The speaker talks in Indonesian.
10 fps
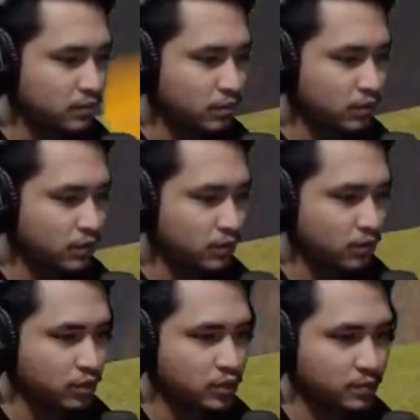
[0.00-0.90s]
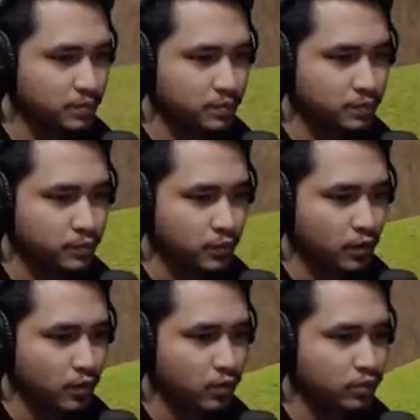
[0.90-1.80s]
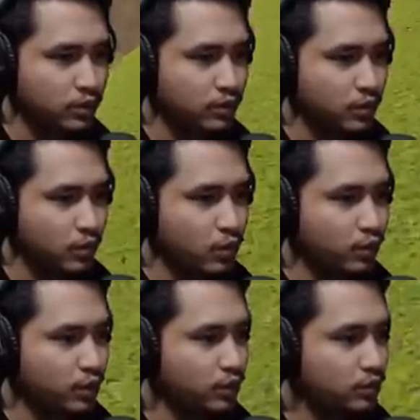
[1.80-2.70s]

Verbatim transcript: Oke, okay, oke okay, sip. Oke, okay, oke. Okay.